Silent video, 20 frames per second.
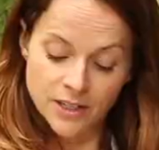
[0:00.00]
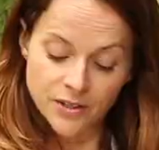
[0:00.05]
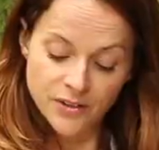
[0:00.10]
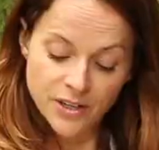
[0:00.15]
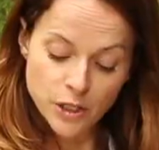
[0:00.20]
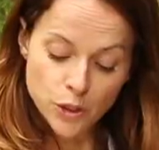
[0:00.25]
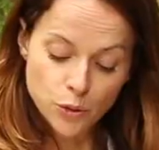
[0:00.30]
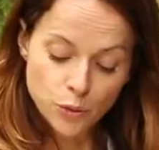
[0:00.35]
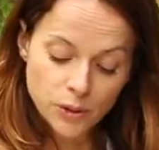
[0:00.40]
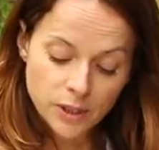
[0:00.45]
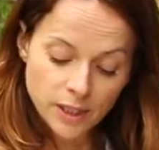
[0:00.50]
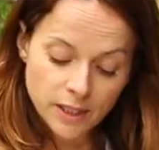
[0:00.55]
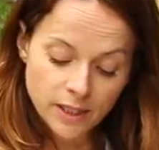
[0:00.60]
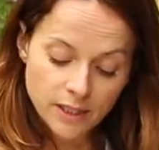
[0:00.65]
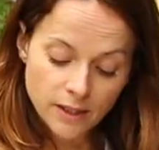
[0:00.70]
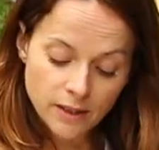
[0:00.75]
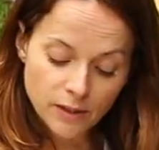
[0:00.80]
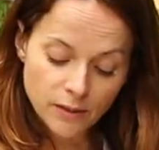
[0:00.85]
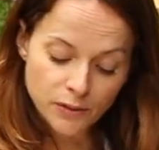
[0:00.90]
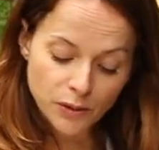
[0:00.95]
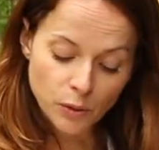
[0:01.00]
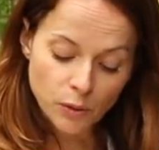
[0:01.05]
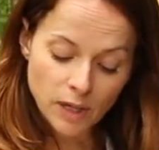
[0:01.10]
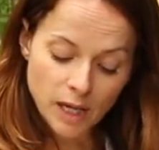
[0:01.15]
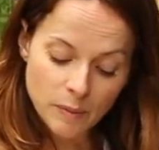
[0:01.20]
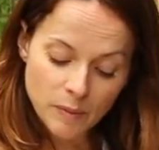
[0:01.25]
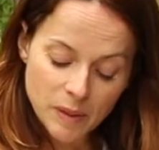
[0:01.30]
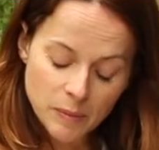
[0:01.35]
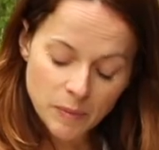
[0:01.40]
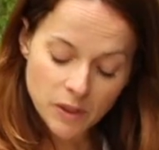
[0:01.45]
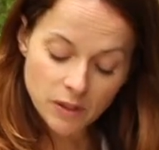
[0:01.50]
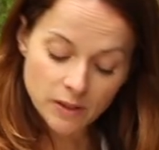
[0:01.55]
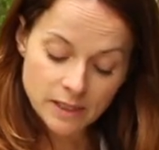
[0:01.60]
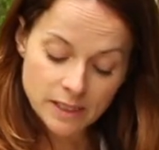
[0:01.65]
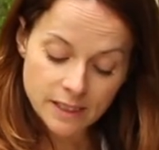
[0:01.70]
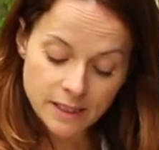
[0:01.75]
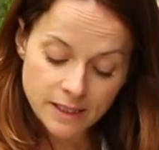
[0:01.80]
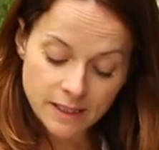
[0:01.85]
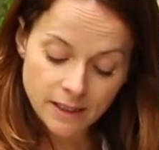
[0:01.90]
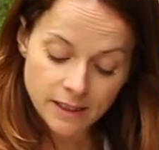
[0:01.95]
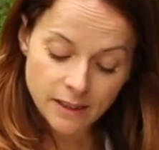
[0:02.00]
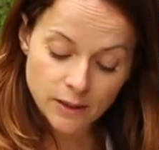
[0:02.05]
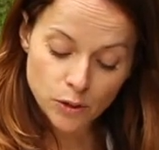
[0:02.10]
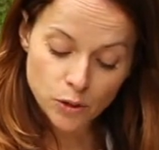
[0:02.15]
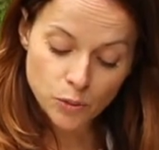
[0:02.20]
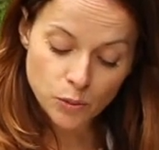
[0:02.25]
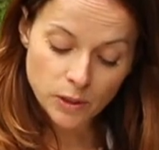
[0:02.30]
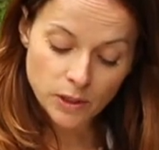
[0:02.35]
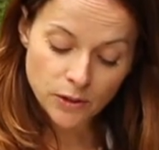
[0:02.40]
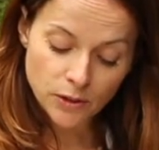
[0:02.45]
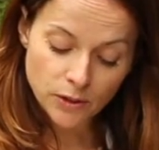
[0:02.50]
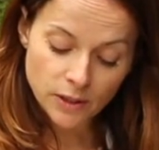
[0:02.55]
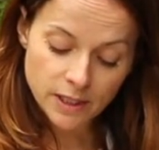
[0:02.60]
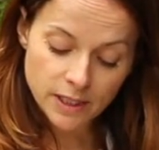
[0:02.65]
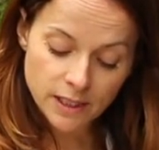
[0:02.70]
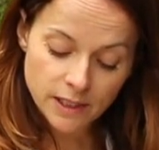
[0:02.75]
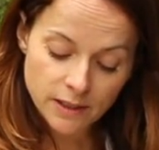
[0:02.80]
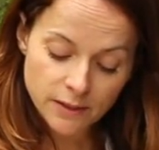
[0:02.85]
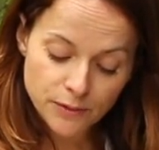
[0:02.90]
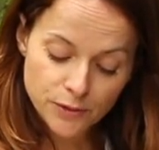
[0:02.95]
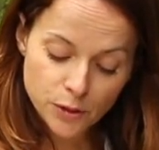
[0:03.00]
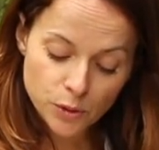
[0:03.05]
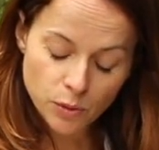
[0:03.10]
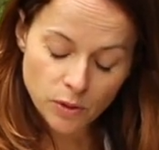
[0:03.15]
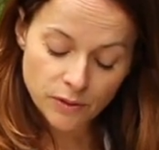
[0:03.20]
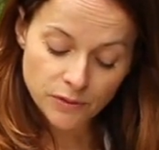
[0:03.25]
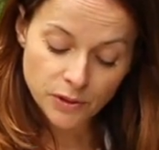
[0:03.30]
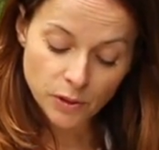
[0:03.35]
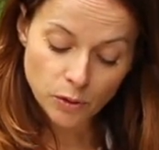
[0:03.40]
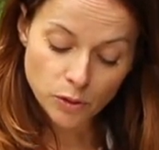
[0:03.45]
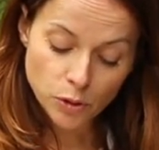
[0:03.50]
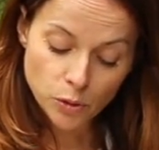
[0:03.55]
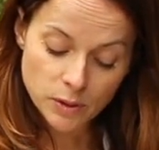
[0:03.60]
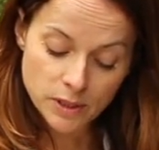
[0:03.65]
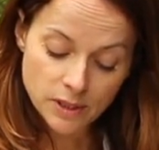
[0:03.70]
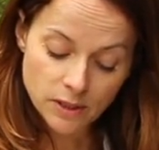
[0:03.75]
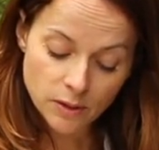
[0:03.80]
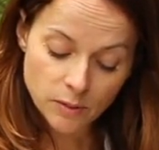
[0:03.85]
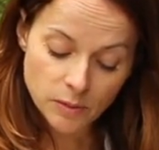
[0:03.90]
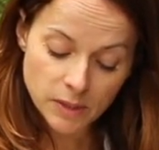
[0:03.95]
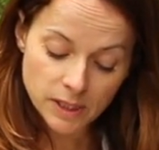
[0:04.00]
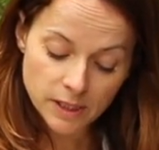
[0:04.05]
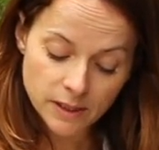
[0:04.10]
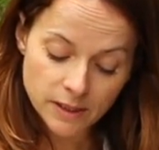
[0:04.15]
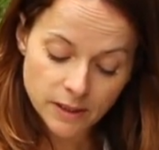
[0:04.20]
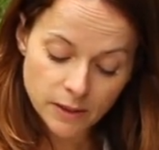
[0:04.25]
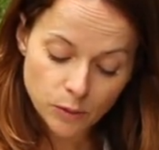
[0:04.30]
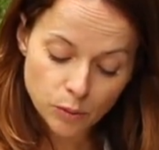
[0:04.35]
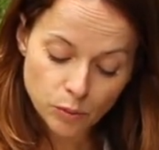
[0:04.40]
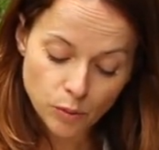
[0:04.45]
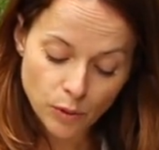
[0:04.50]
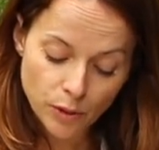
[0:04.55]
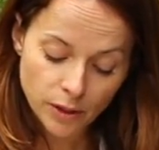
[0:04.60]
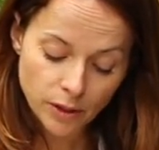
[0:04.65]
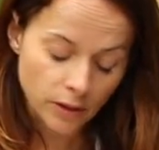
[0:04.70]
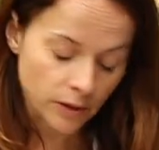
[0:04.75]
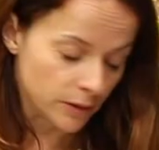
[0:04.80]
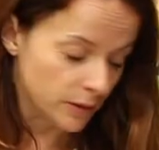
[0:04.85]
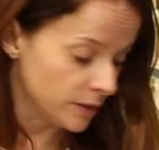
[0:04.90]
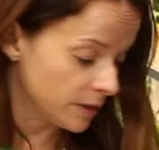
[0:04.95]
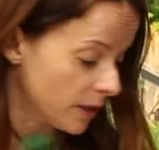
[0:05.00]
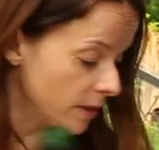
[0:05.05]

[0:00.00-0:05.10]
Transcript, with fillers: Je vais ajouter environ la même quantité d'huile d'olive, soit environ 60 ml ou un quart de